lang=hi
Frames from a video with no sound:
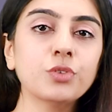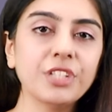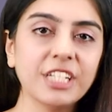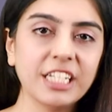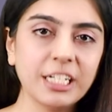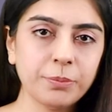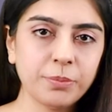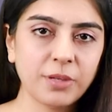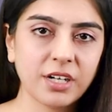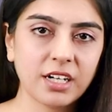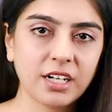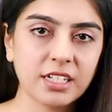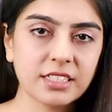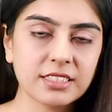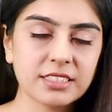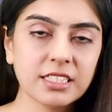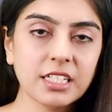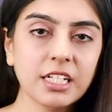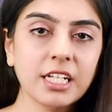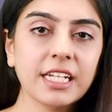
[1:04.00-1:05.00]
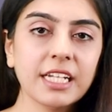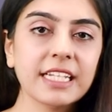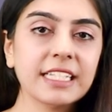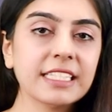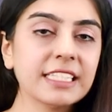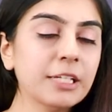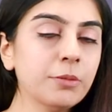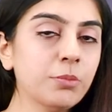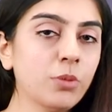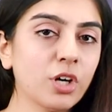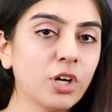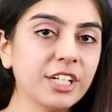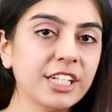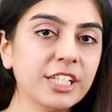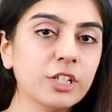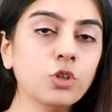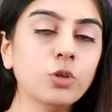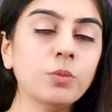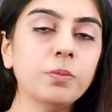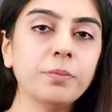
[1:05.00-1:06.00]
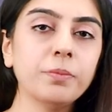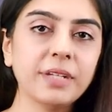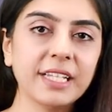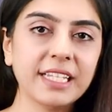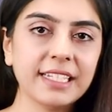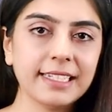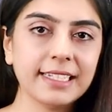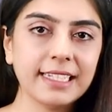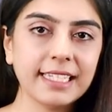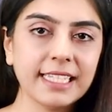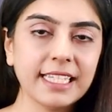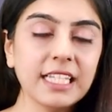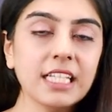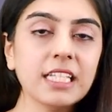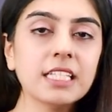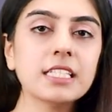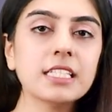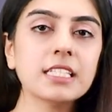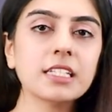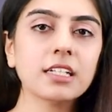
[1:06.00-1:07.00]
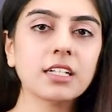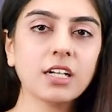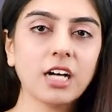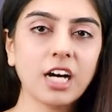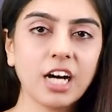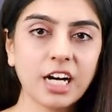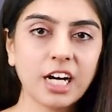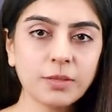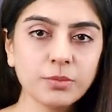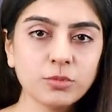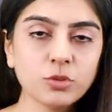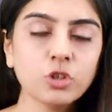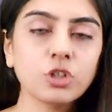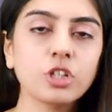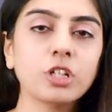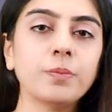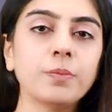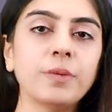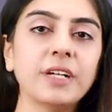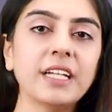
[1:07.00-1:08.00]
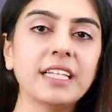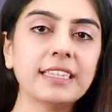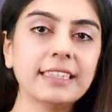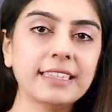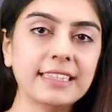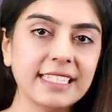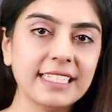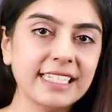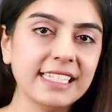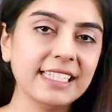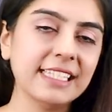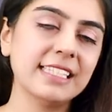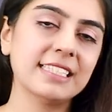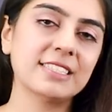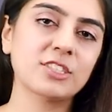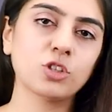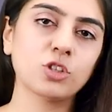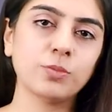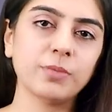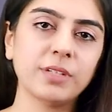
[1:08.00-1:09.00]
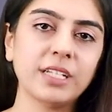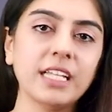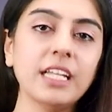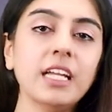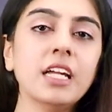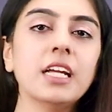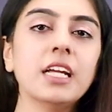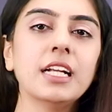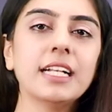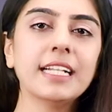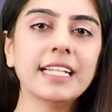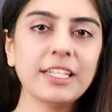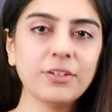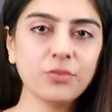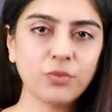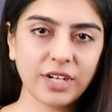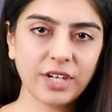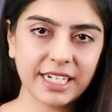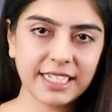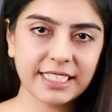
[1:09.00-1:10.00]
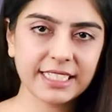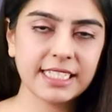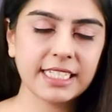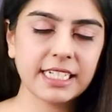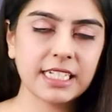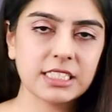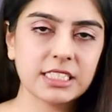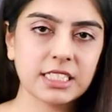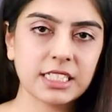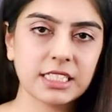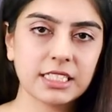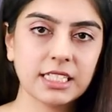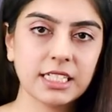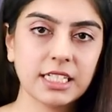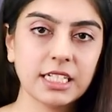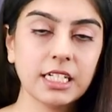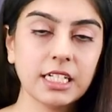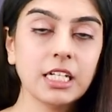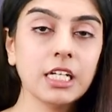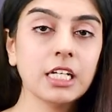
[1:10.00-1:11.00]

थ्री पार्ट्स इनकी बॉडी को मेनली आम तौर पे तीन हिस्सों में डिवाइड किया जाता है